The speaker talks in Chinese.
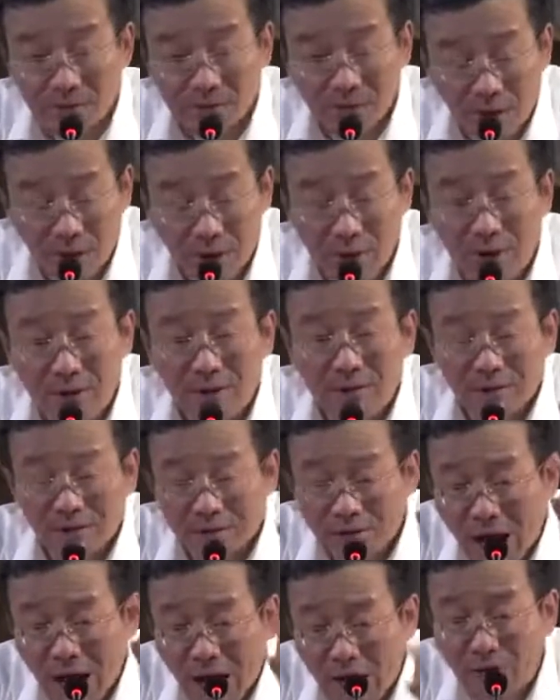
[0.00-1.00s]
因为
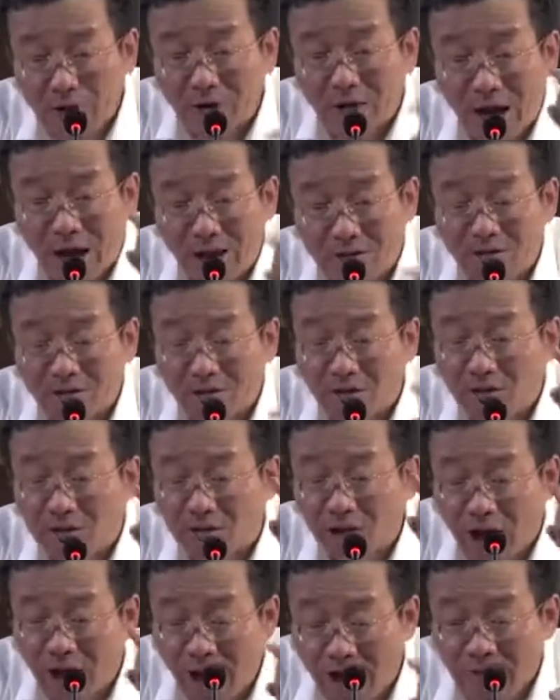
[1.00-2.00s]
参与改制的
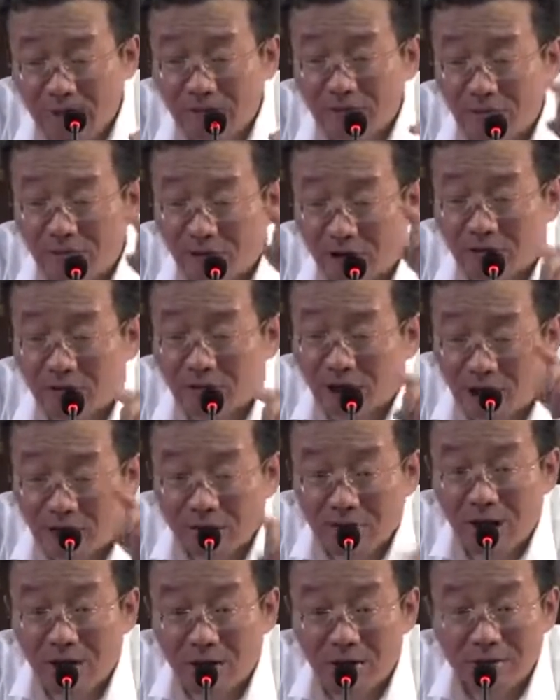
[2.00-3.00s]
前检察
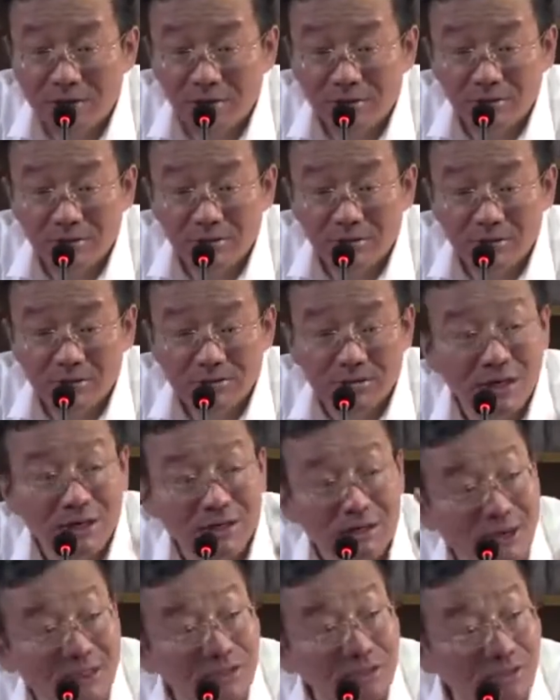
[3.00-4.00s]
长
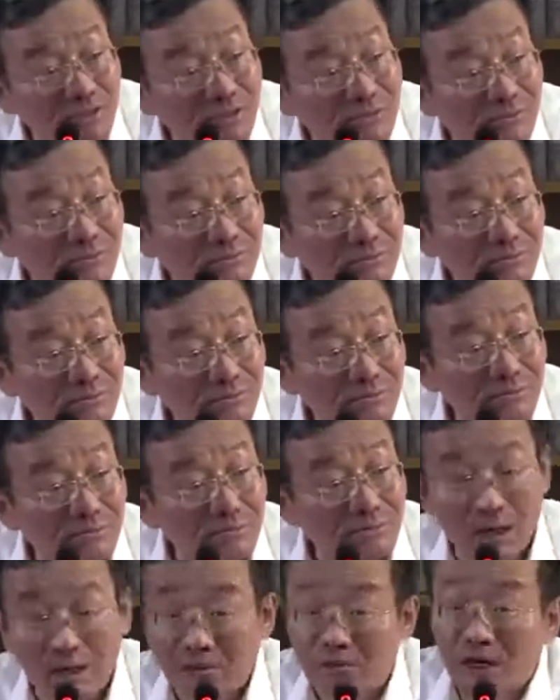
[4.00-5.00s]
陈岩石，
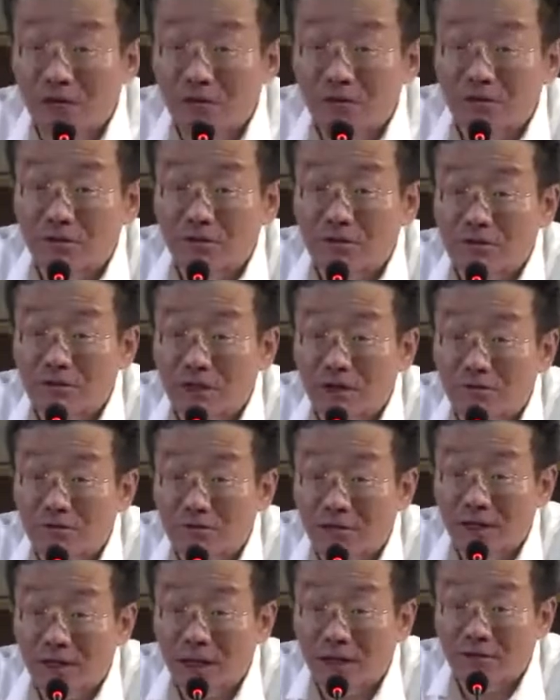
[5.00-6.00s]
他参与这个大风
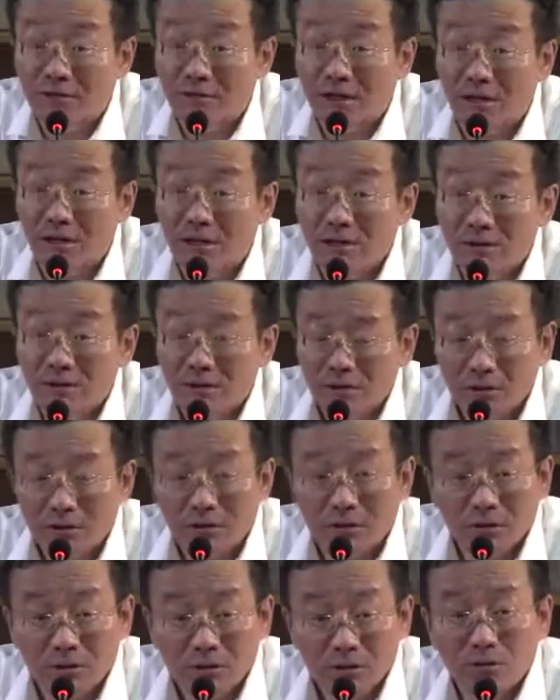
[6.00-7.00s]
厂改制的，
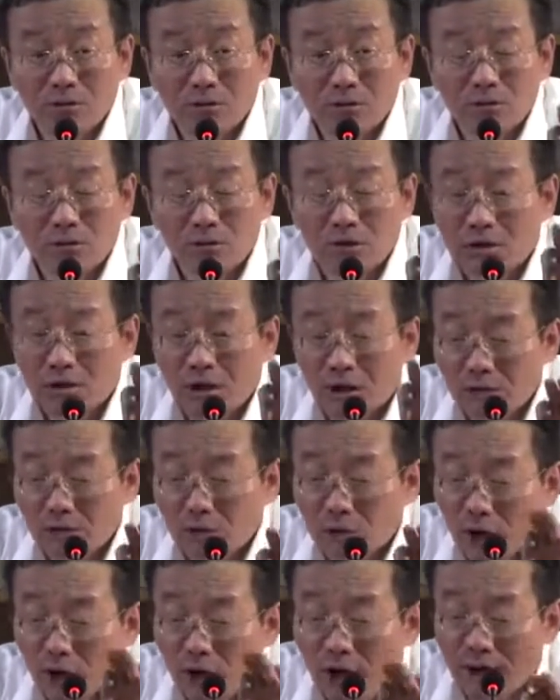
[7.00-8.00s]
告
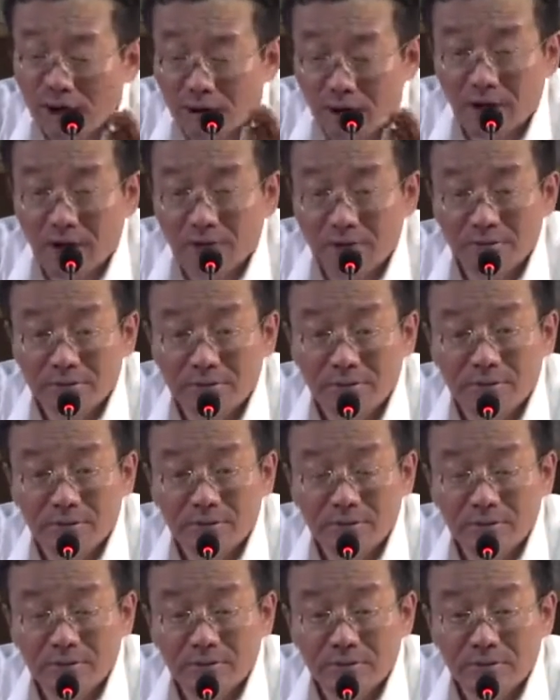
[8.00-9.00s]
劝了，
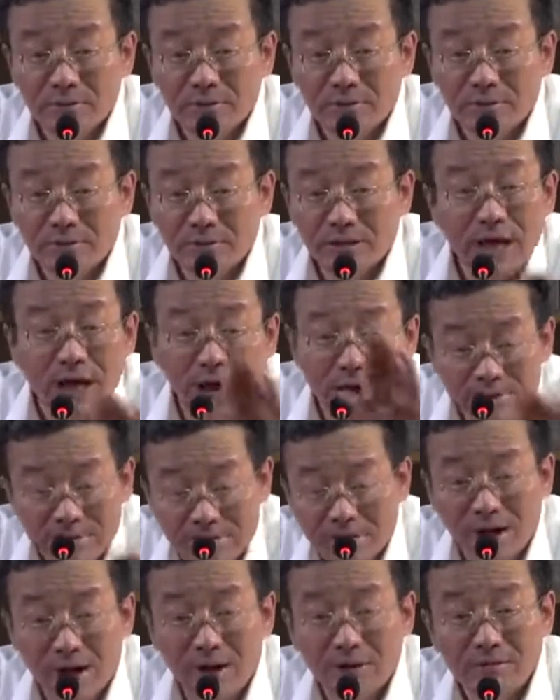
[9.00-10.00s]
建
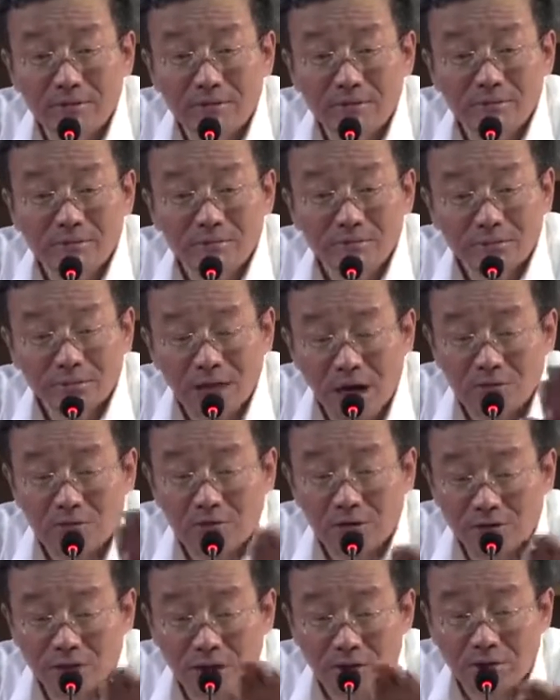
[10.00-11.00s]
议了大
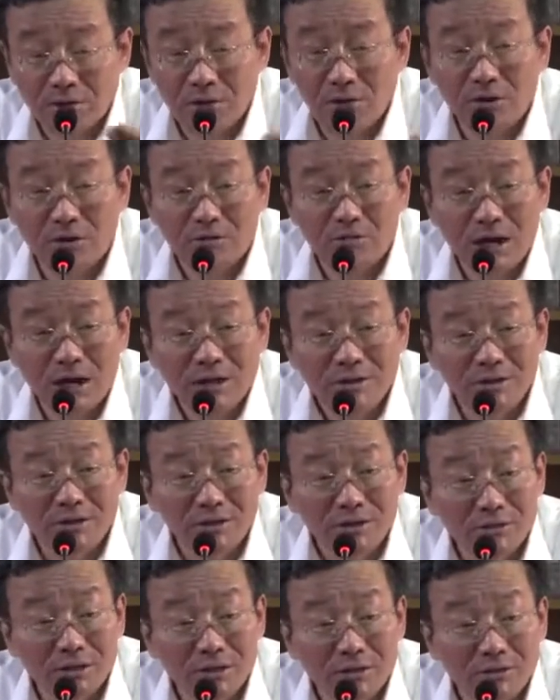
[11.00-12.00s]
风厂的工人，凡是
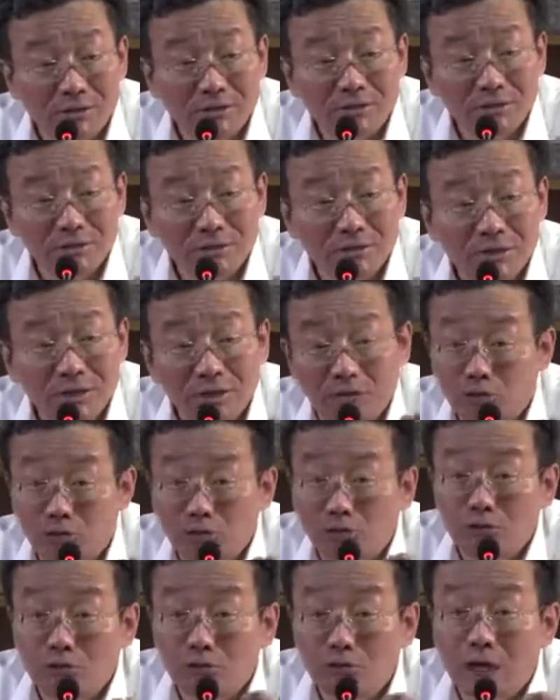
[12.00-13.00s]
你们有有一点
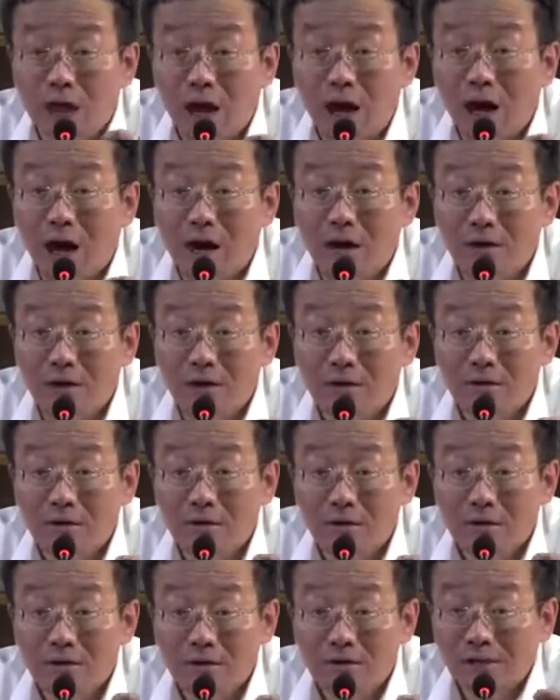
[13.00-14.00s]
储蓄的啊，
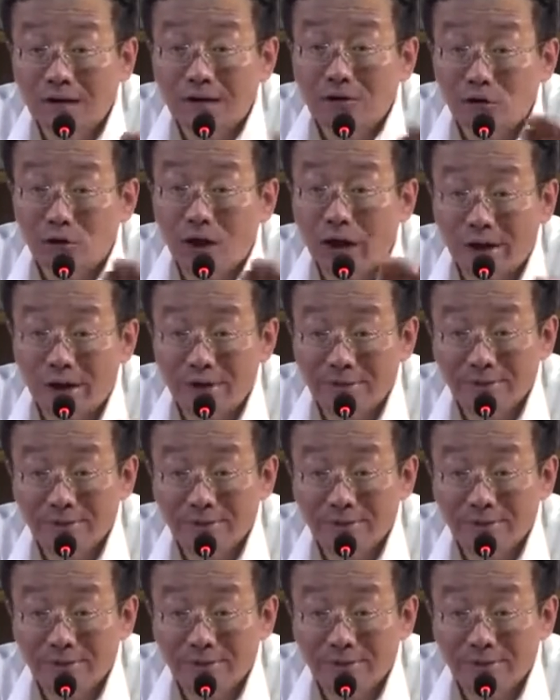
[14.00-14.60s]
拿出来，